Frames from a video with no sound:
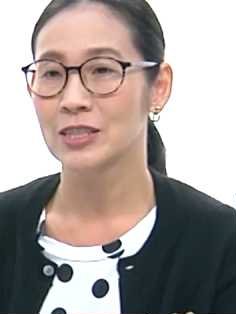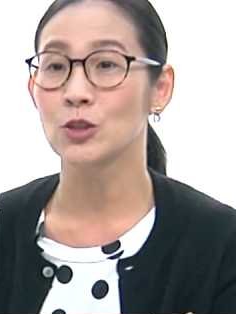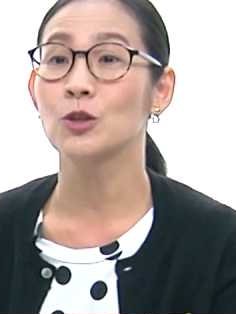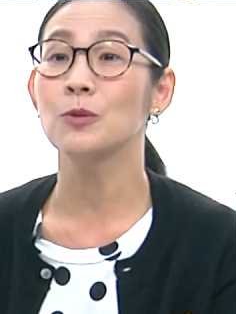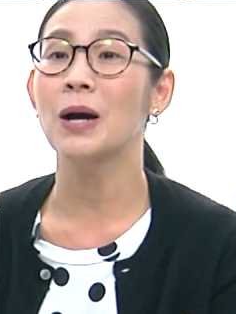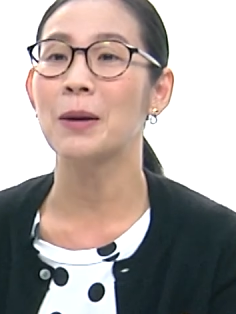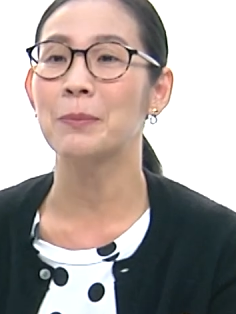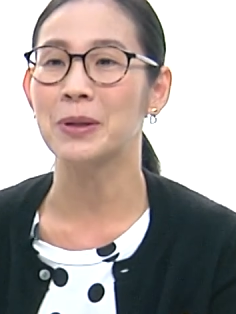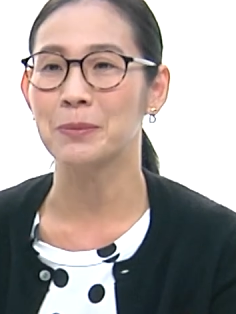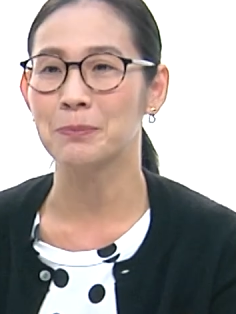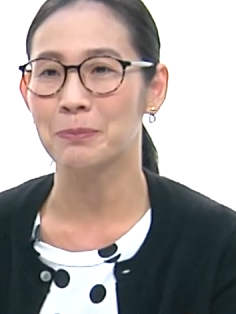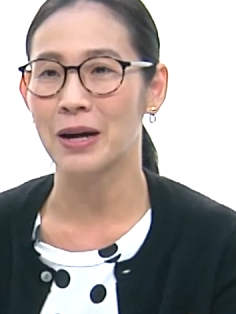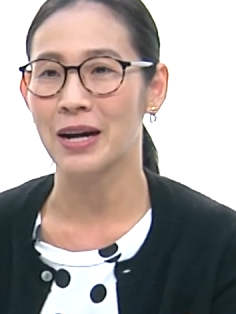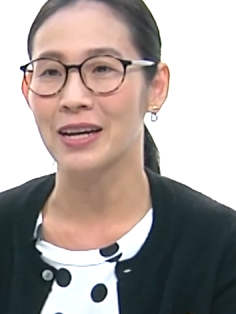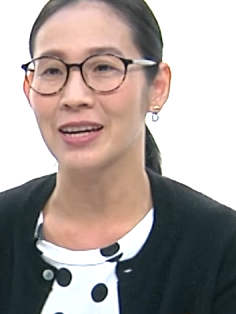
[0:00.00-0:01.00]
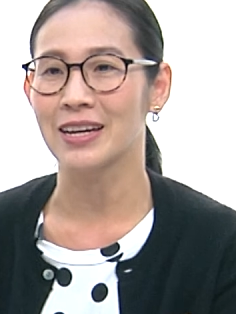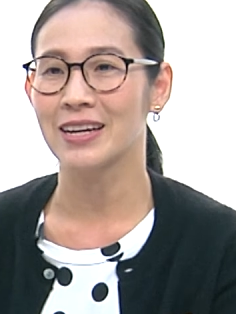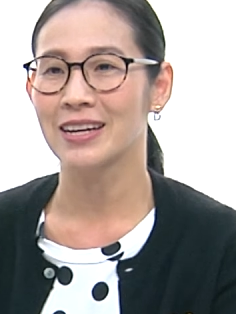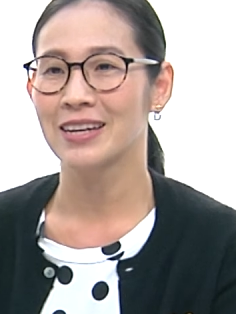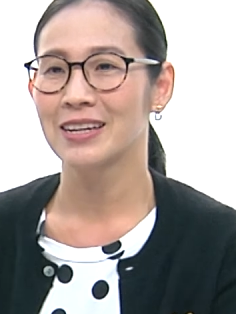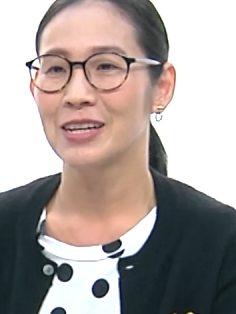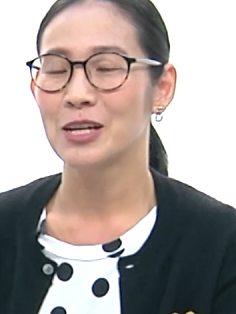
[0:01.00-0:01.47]
จึงก็พามิงไป
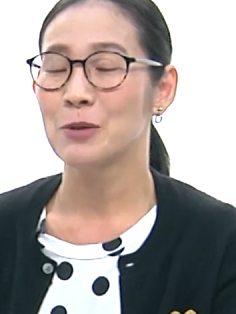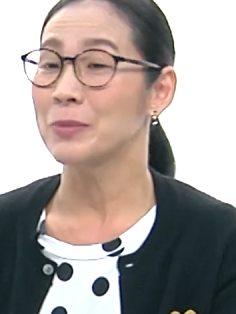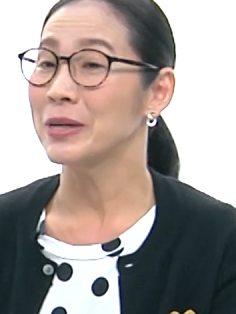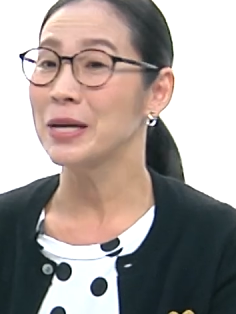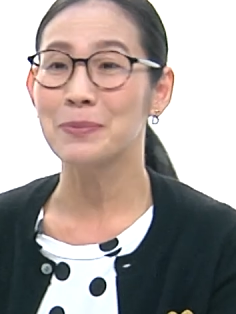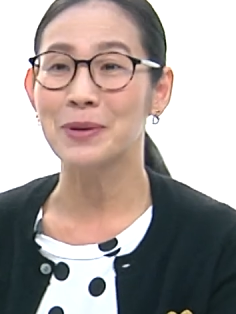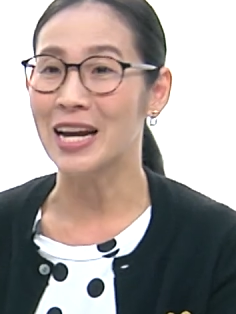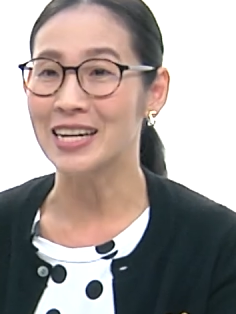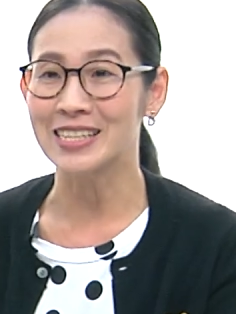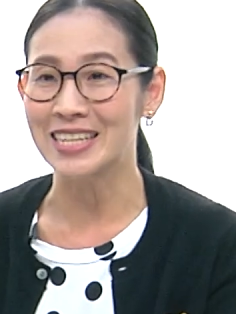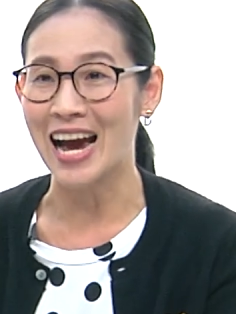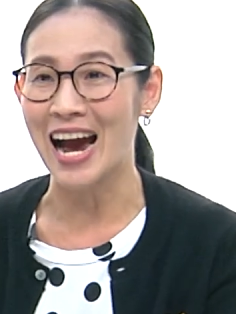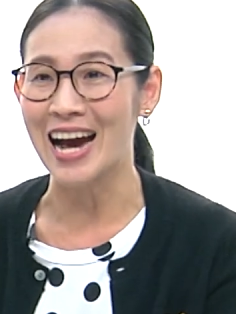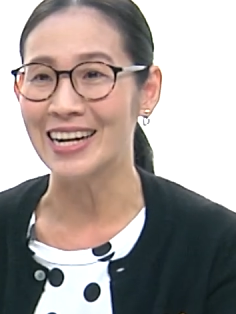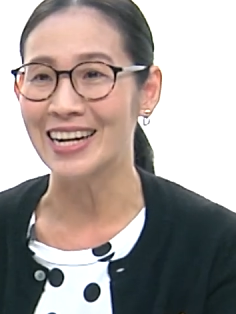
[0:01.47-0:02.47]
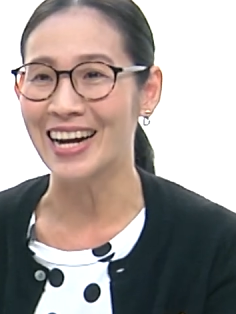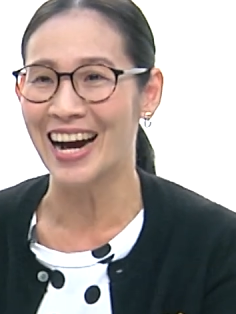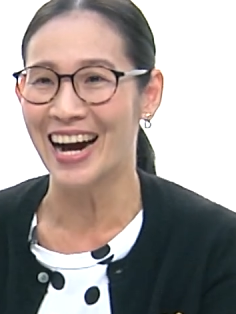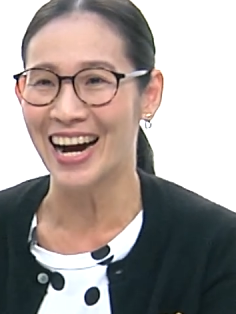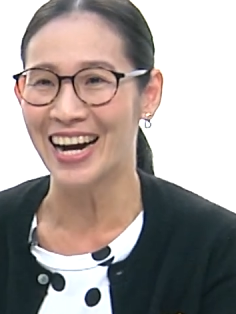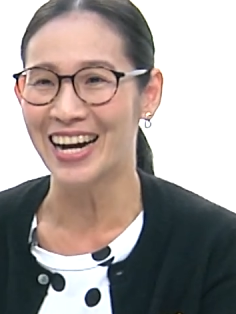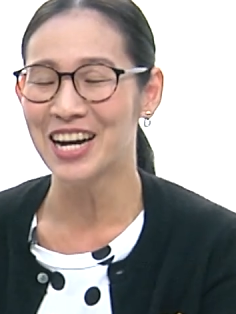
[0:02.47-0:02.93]
ไม่ได้ไปรักษา
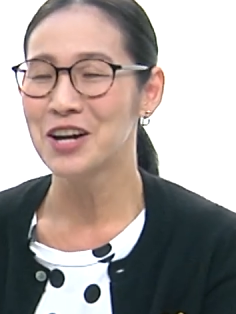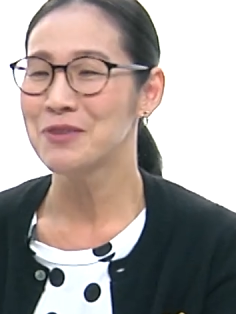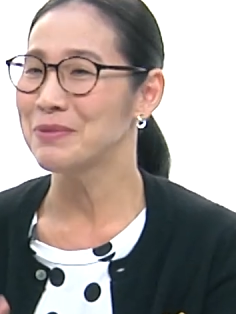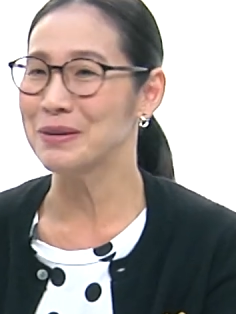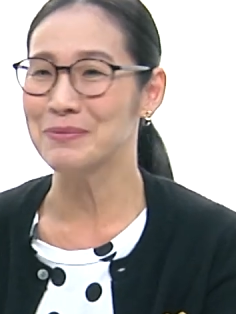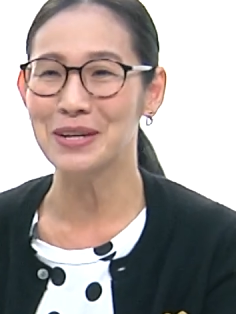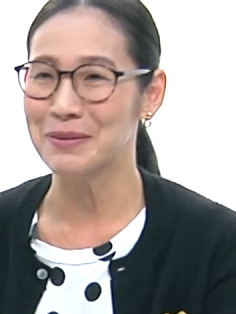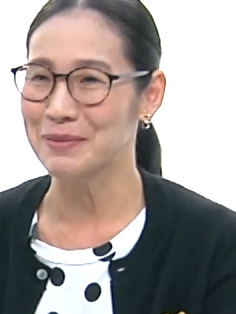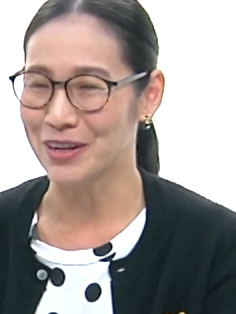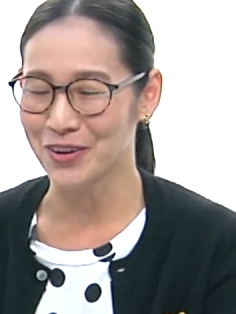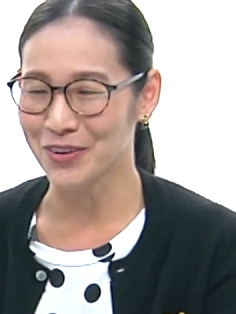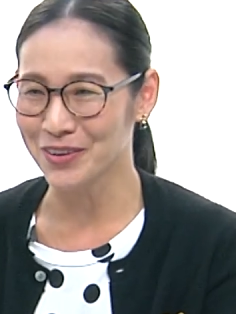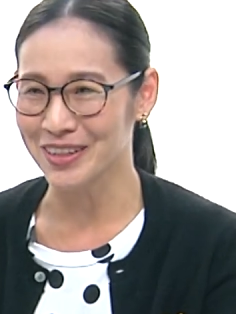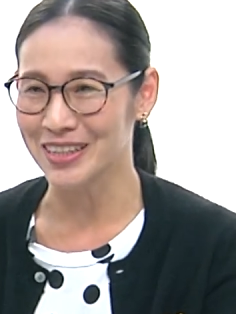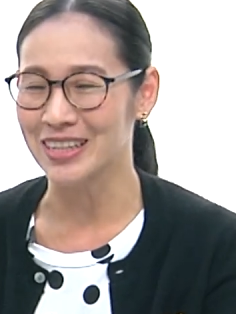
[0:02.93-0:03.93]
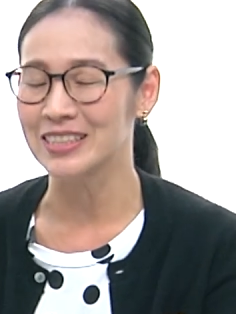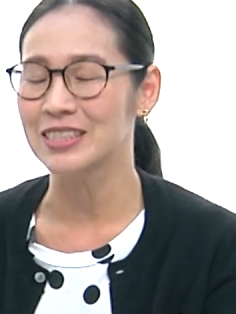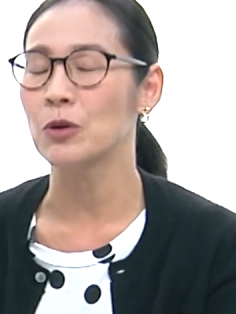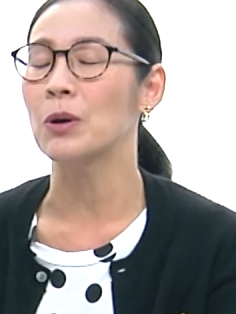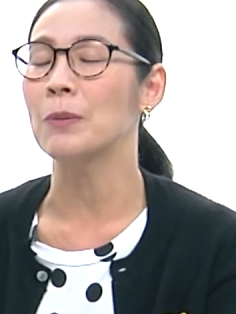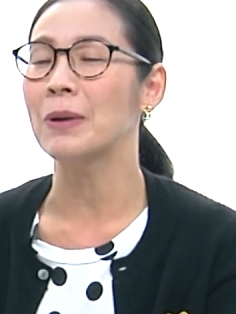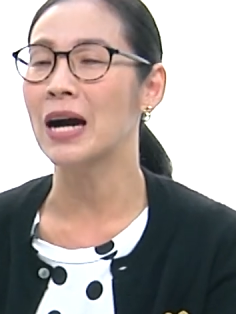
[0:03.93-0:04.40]
นะะมิงไม่ได้เป็นโรคเรื้อน
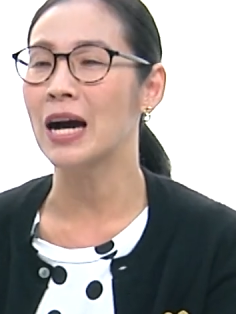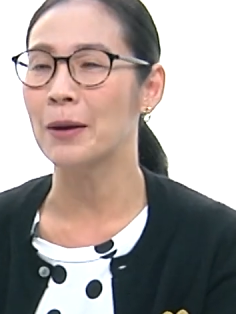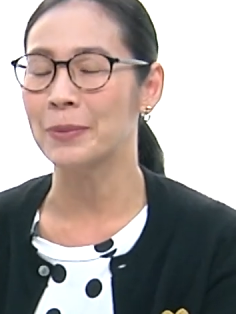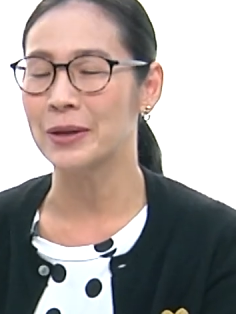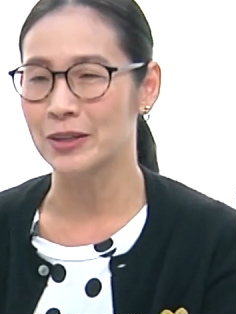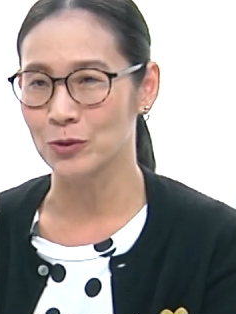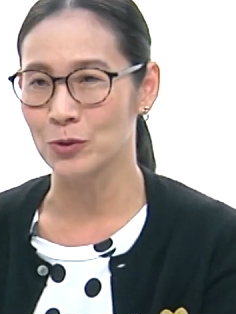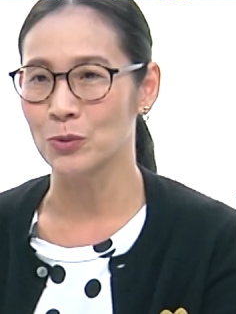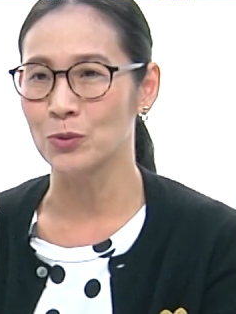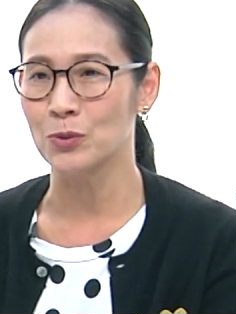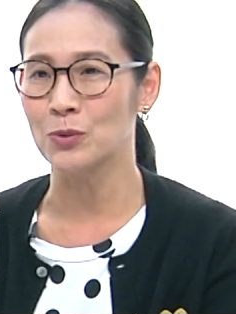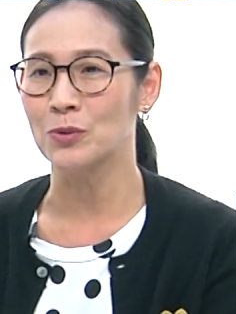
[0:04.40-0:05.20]
แต่ว่าพาไปดู